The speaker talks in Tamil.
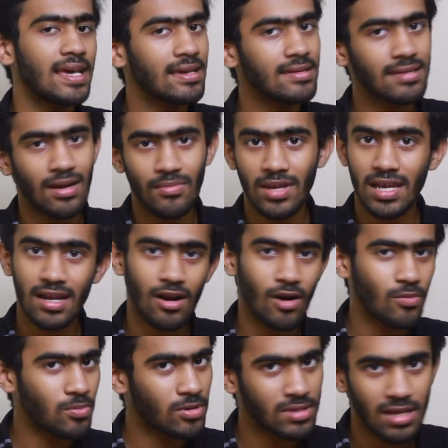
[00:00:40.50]
எஸ் அப்படிங்கிற
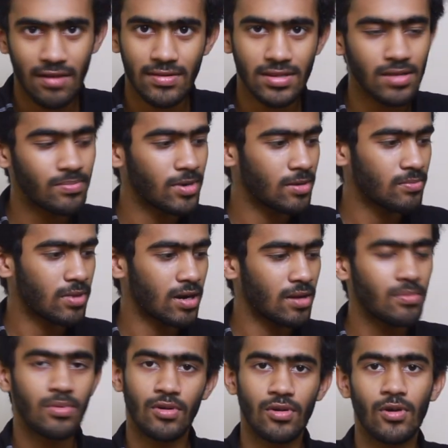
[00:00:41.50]
அவுட்புட் தான் வந்து பிரிண்ட்
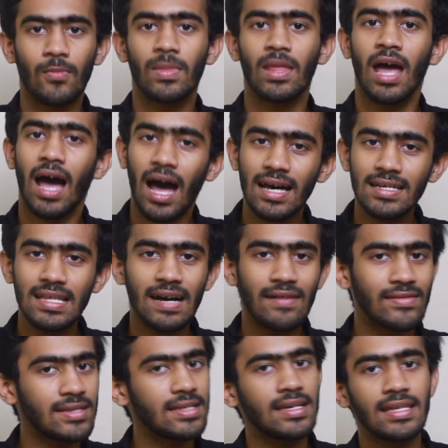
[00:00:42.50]
பண்ண போகிறோம்
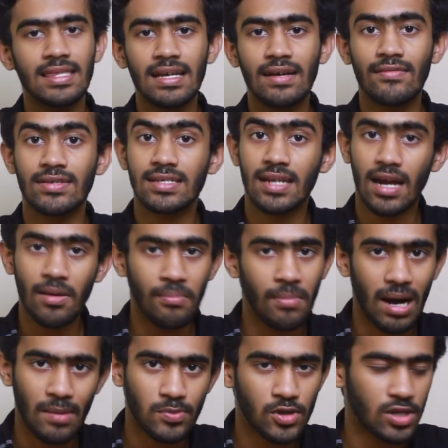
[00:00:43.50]
அதுதான் வந்து இந்த கொஸ்டினான
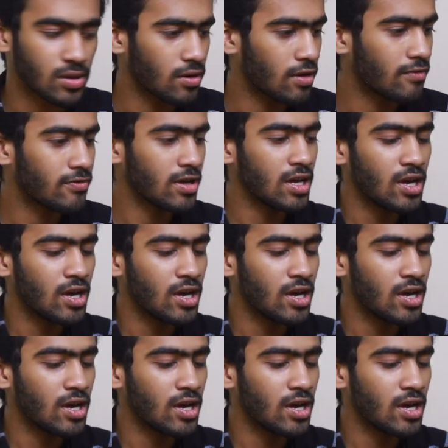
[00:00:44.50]
மேப் ஸ்ட்ரிங் ஆஃப்